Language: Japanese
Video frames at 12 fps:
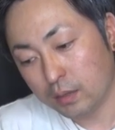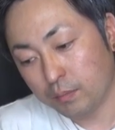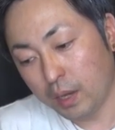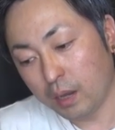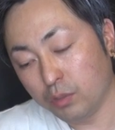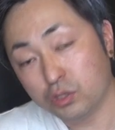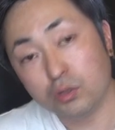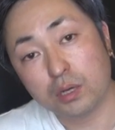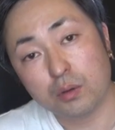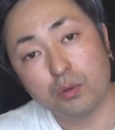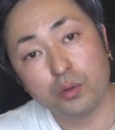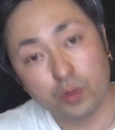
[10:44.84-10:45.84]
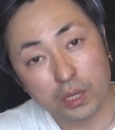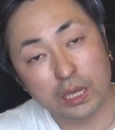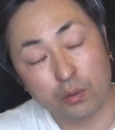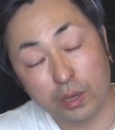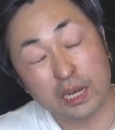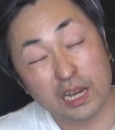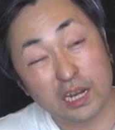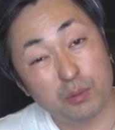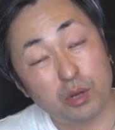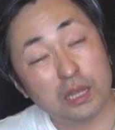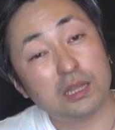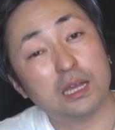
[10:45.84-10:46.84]
まあもちろん親に親に
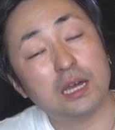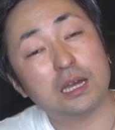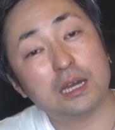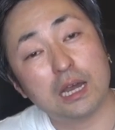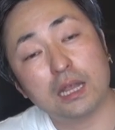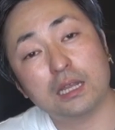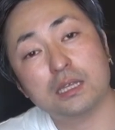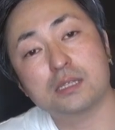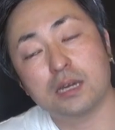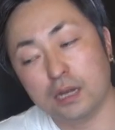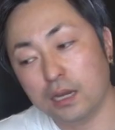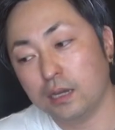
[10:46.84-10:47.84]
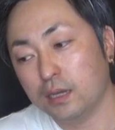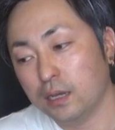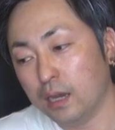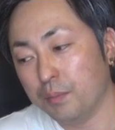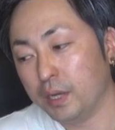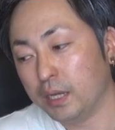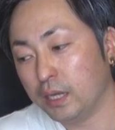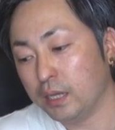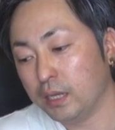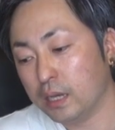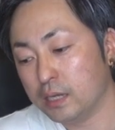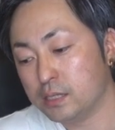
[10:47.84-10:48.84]
もらった体ですからあんまり
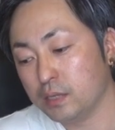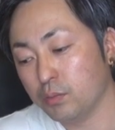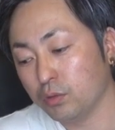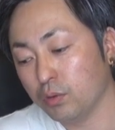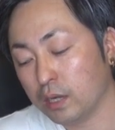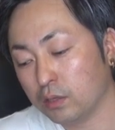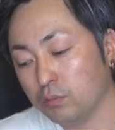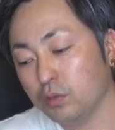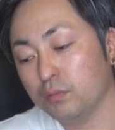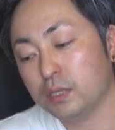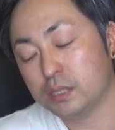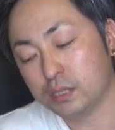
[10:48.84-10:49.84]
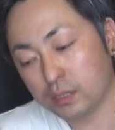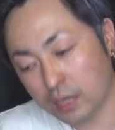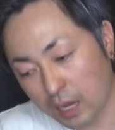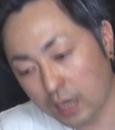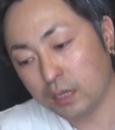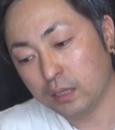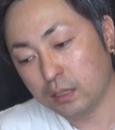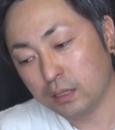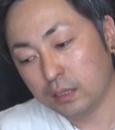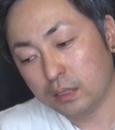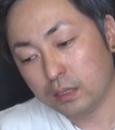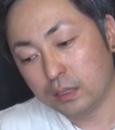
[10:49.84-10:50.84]
やりすぎもどうかと思いますが、
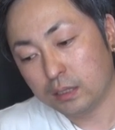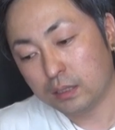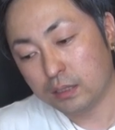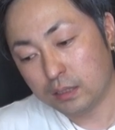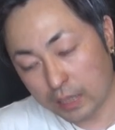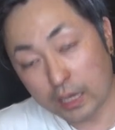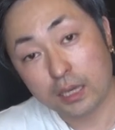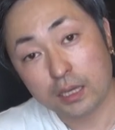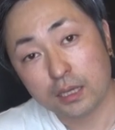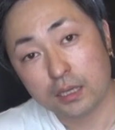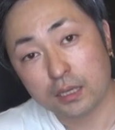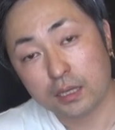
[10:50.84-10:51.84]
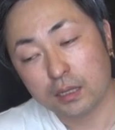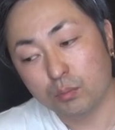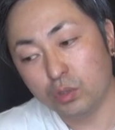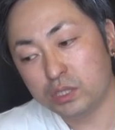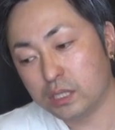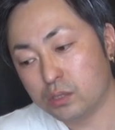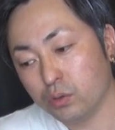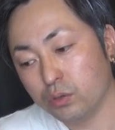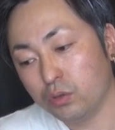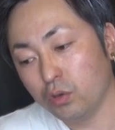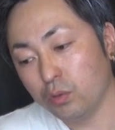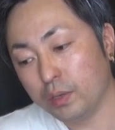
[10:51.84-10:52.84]
えもしそう
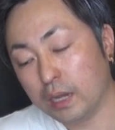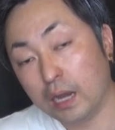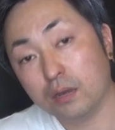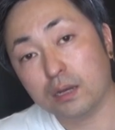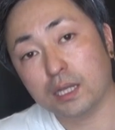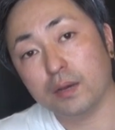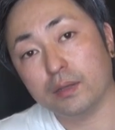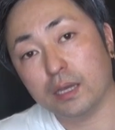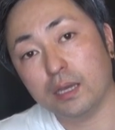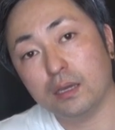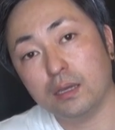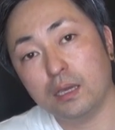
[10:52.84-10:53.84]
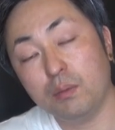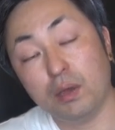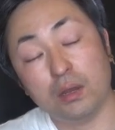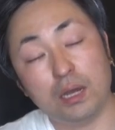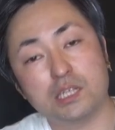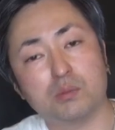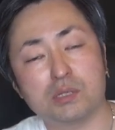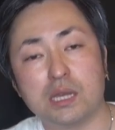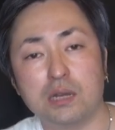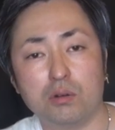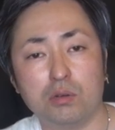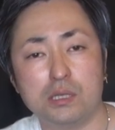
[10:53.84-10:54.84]
いう興味がある方はね、今の話も
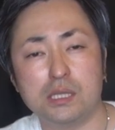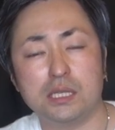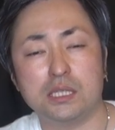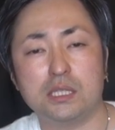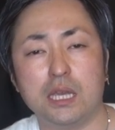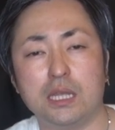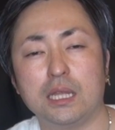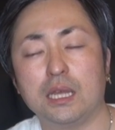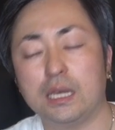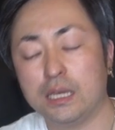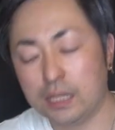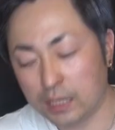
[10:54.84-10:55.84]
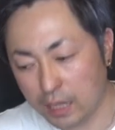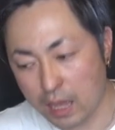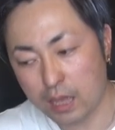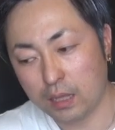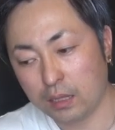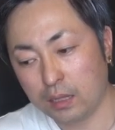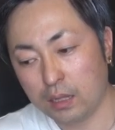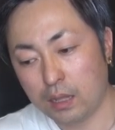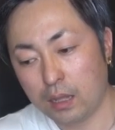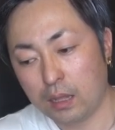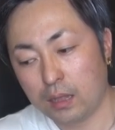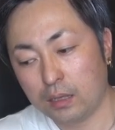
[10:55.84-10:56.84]
参考にぜひしていただいて、
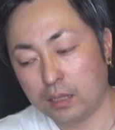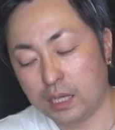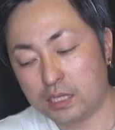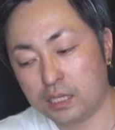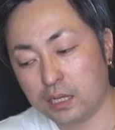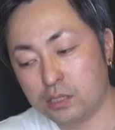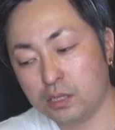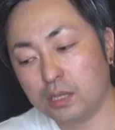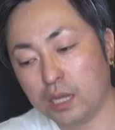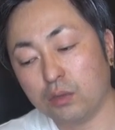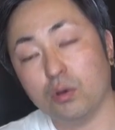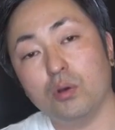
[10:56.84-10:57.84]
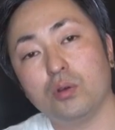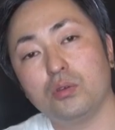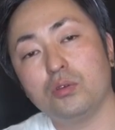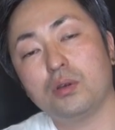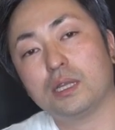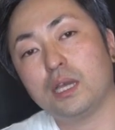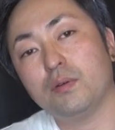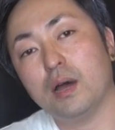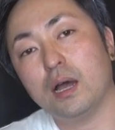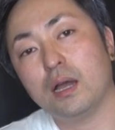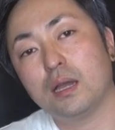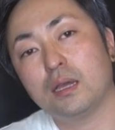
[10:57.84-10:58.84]
決心がついたという方
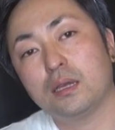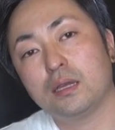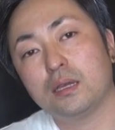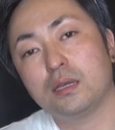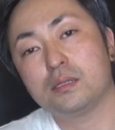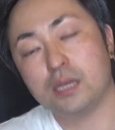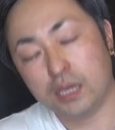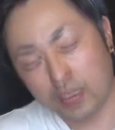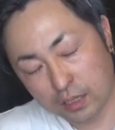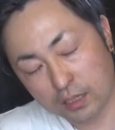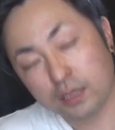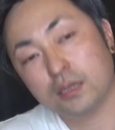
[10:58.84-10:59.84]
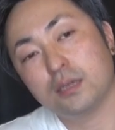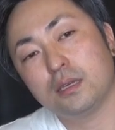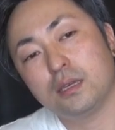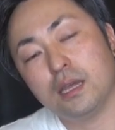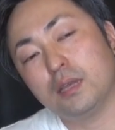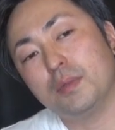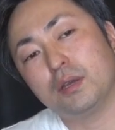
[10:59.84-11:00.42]
はぜひやって